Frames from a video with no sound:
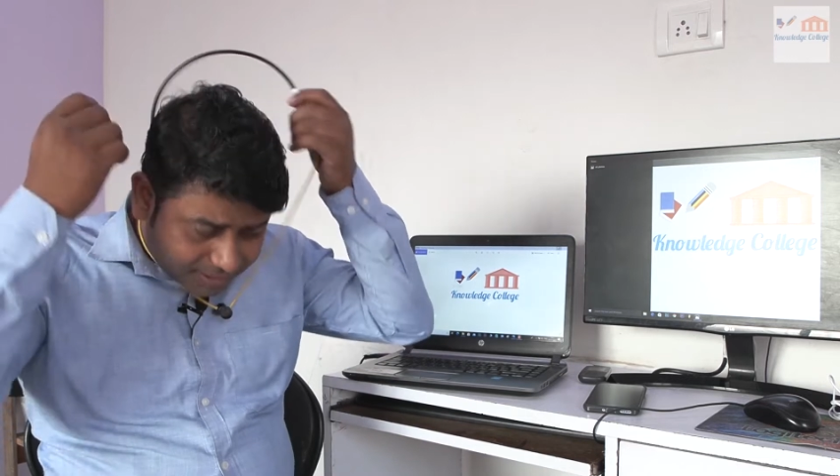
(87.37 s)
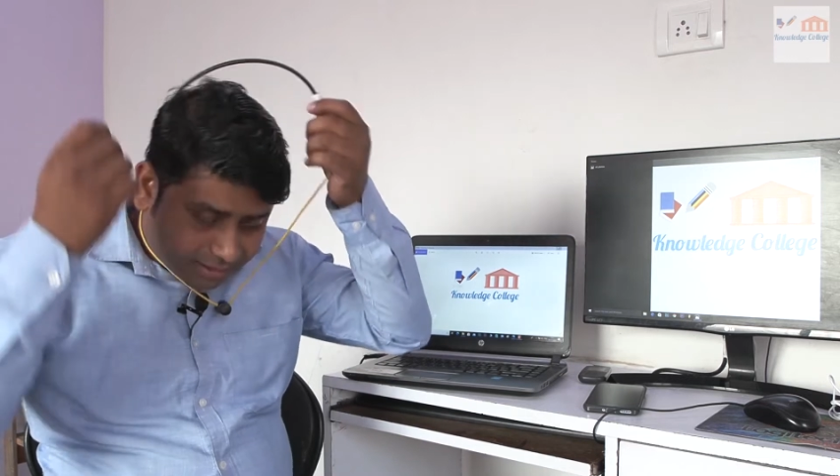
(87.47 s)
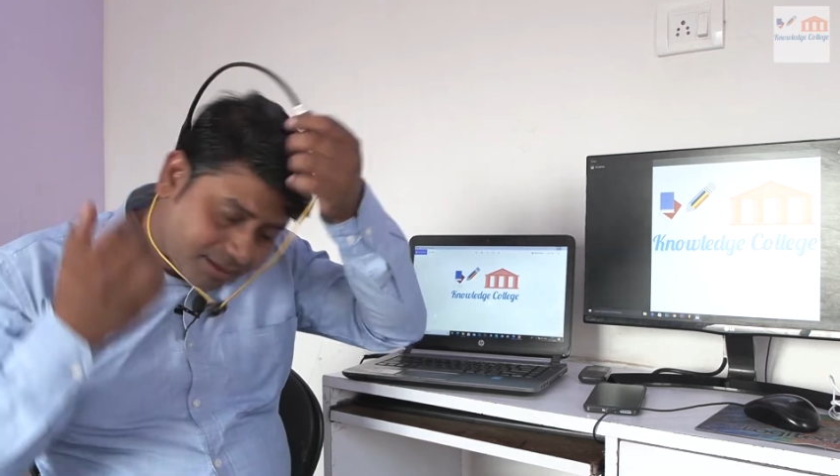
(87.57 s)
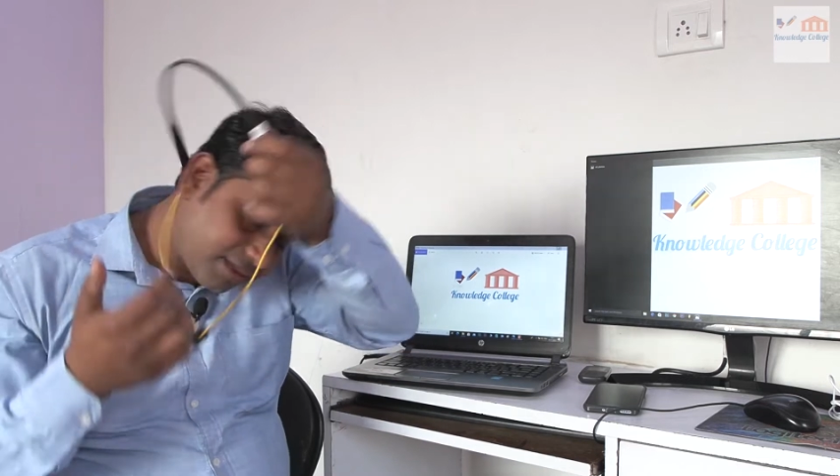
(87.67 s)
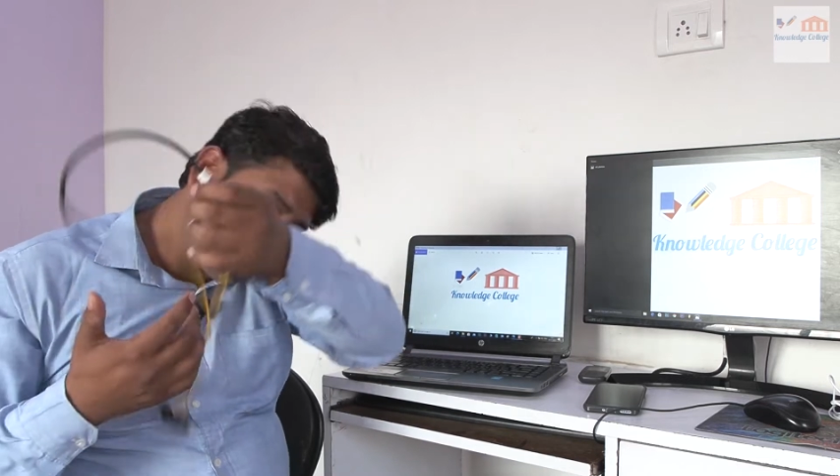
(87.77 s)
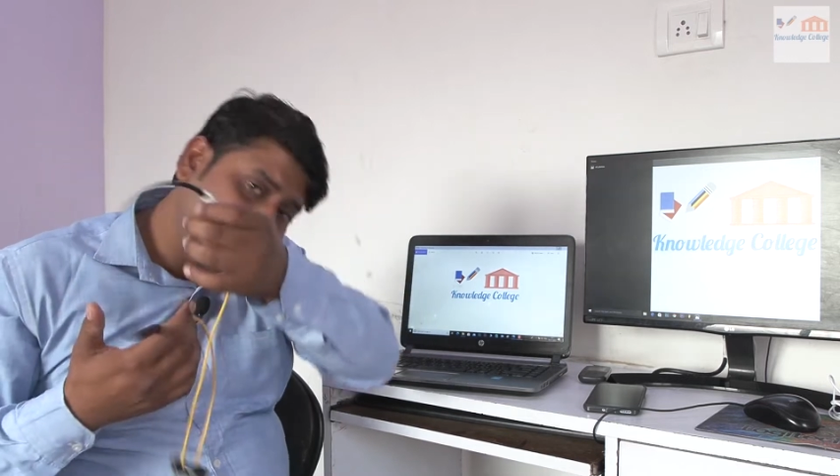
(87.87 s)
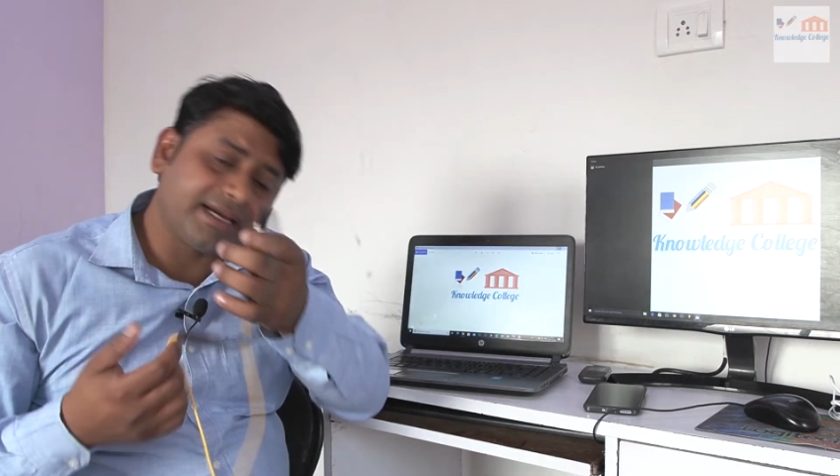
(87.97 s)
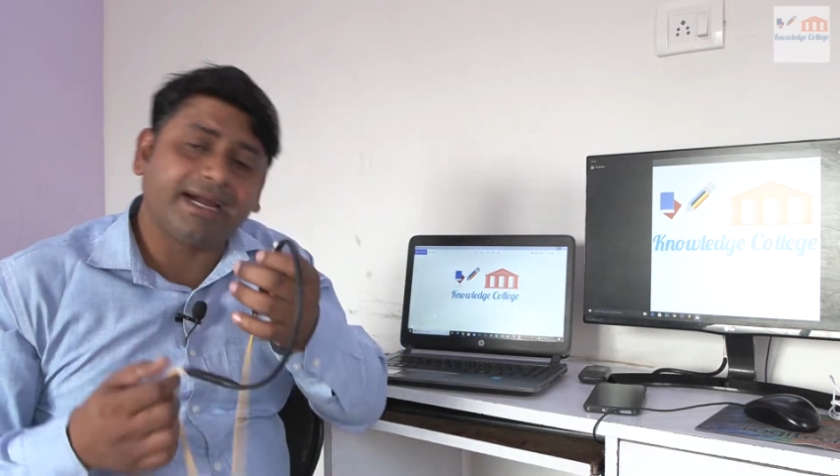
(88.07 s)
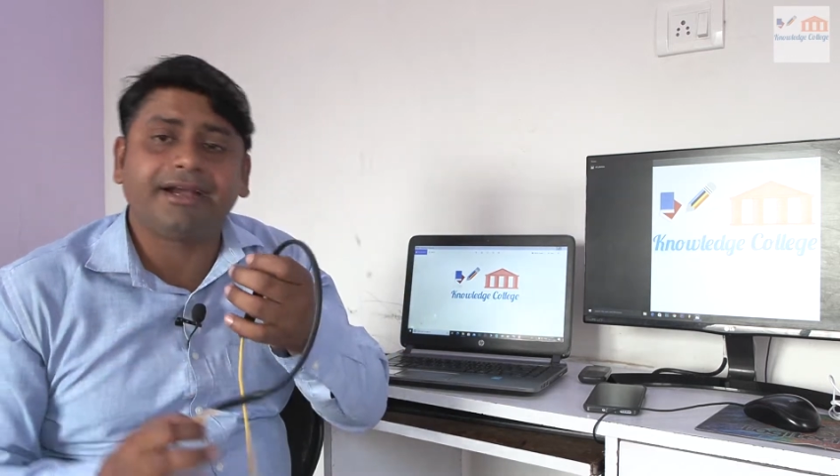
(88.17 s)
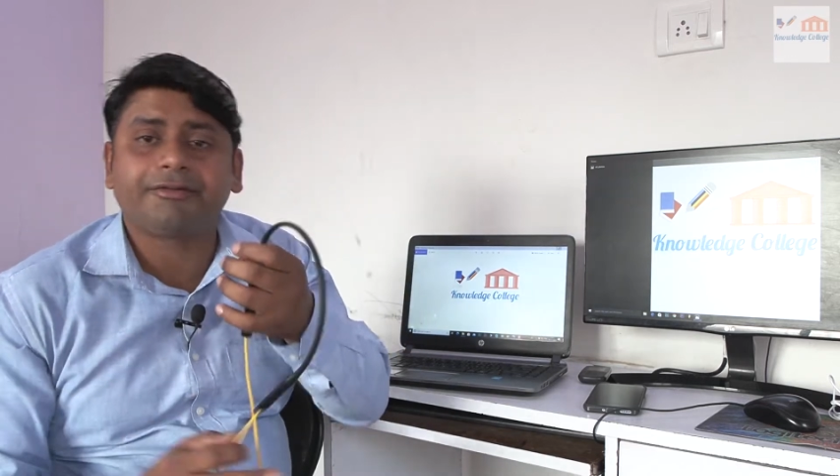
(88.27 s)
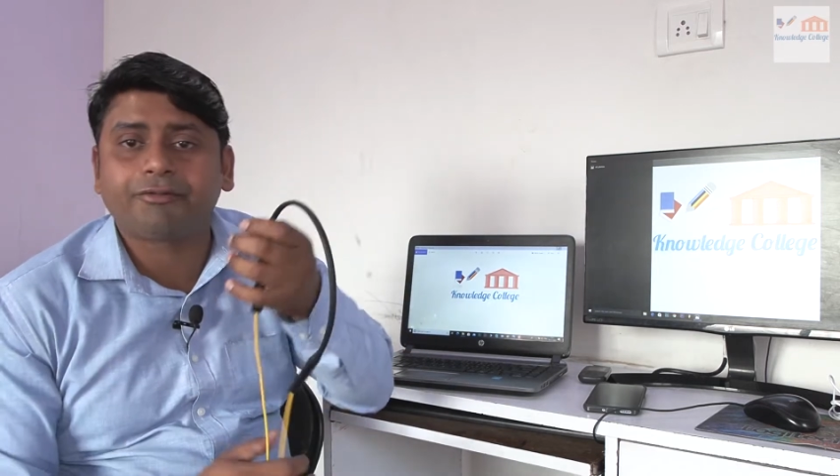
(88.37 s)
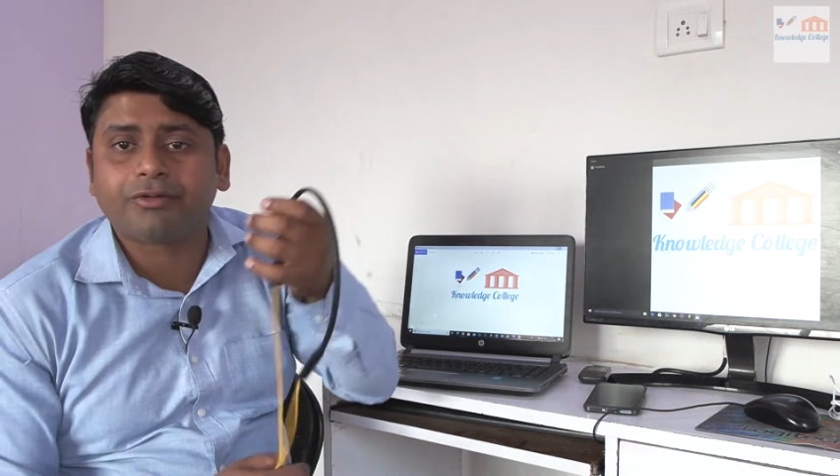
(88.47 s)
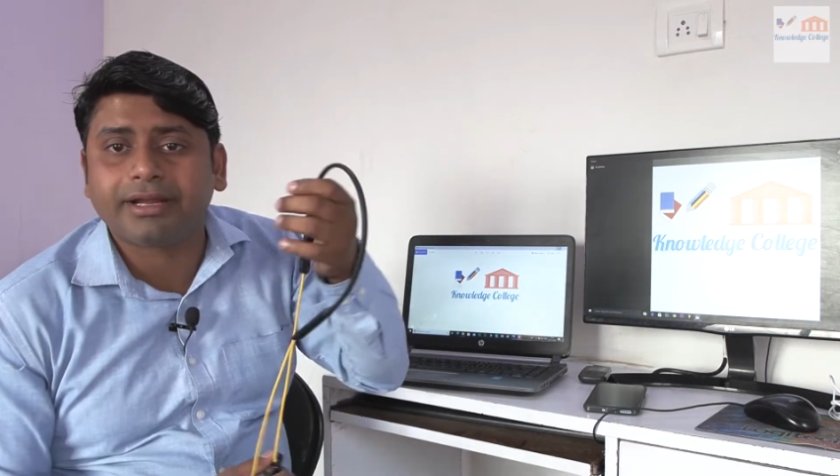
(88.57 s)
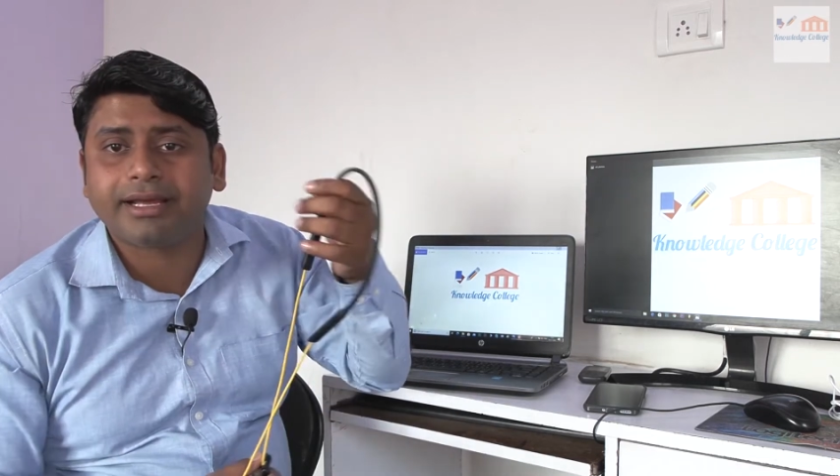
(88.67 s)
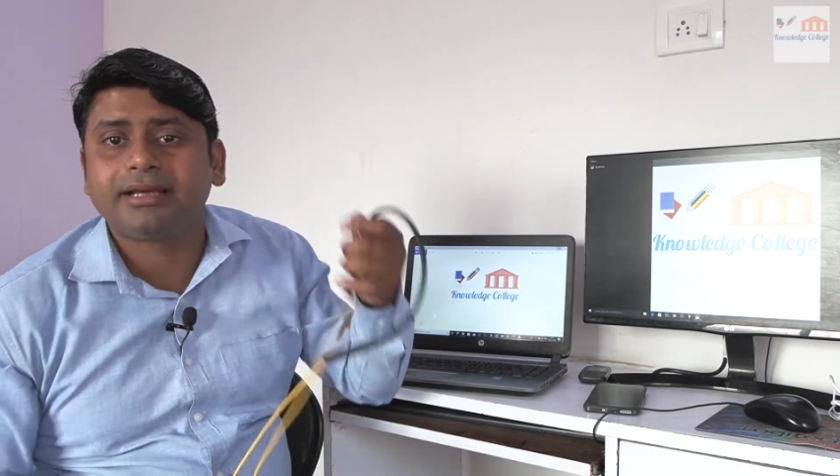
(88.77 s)
पास रियल मी का
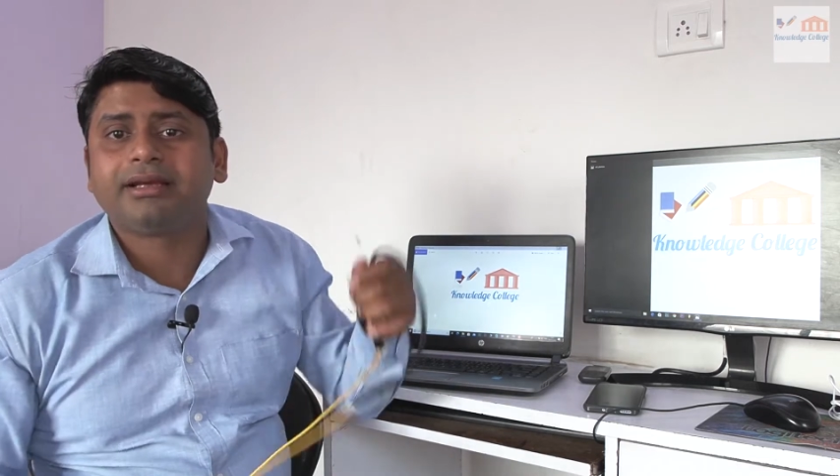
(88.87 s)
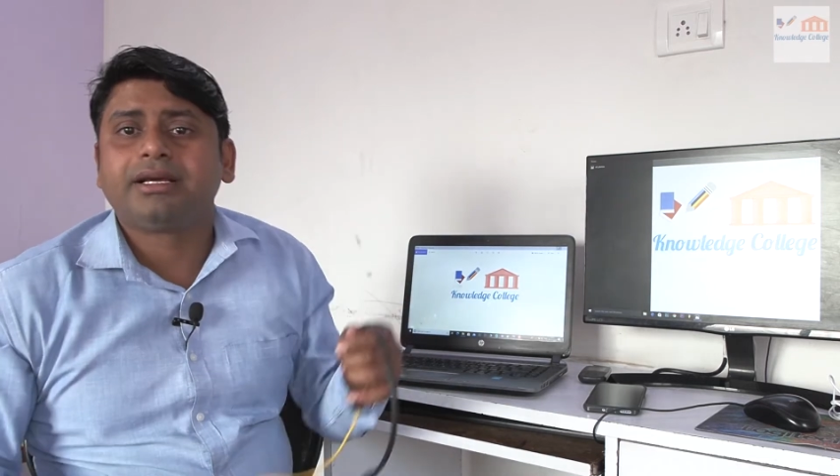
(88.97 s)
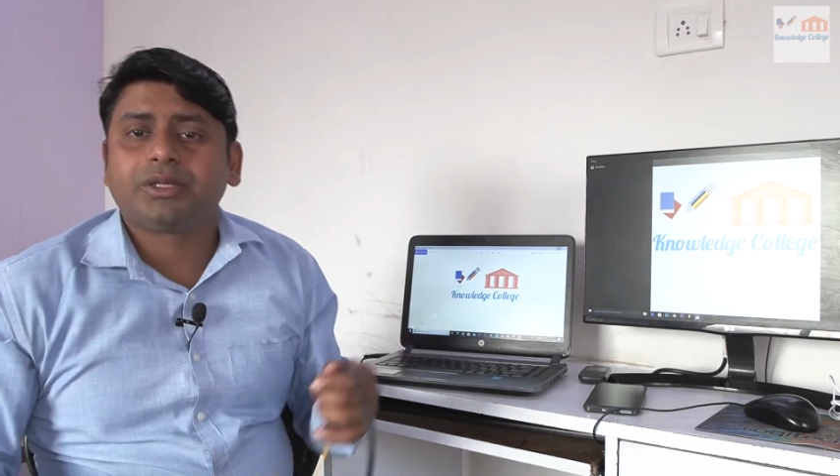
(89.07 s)
हेडफोन है